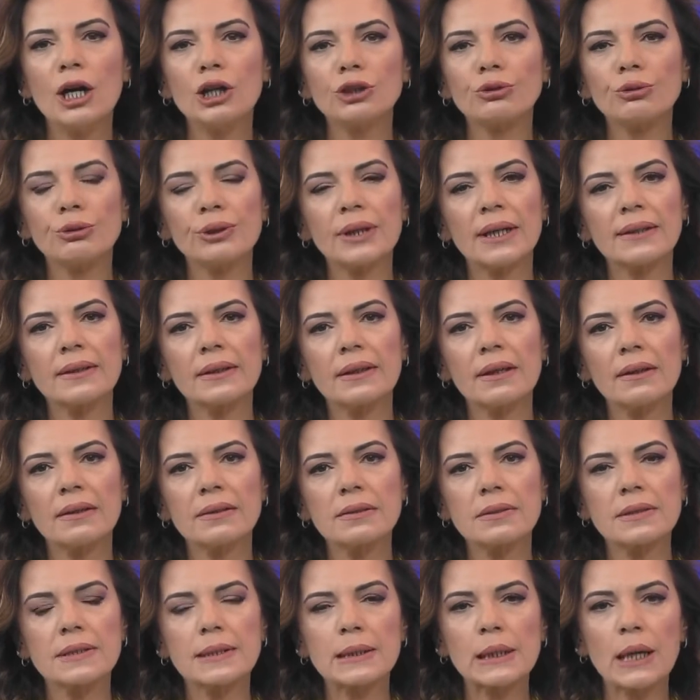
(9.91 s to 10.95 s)
Dünyadaki
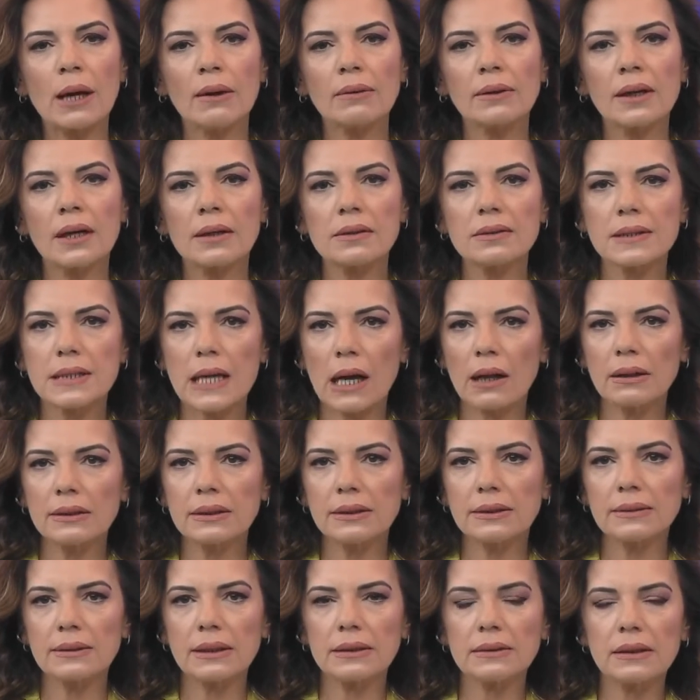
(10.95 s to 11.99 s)
Hristiyanlar
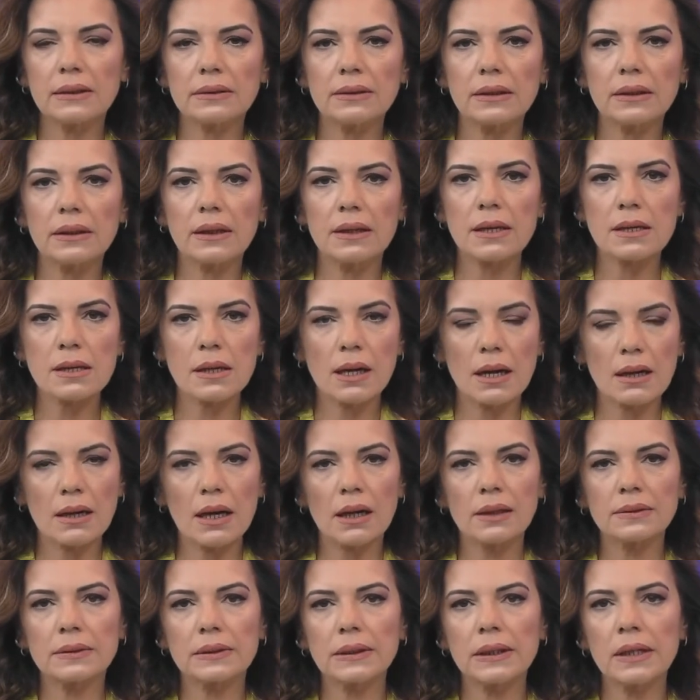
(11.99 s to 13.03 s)
salgın nedeniyle
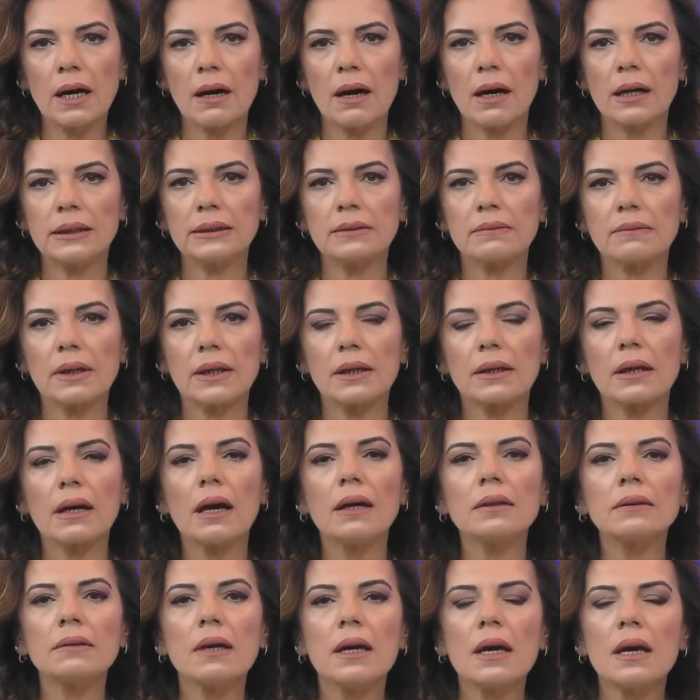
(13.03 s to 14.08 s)
karantina
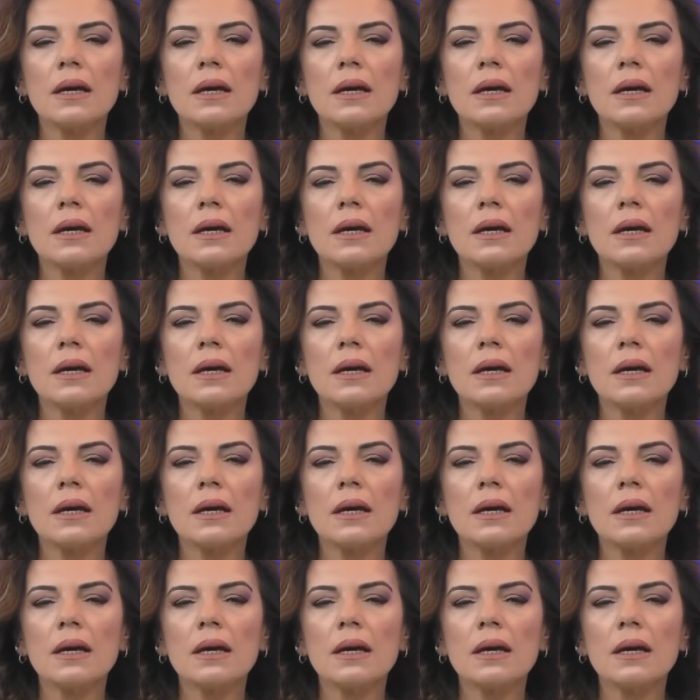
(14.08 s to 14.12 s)
halindeyken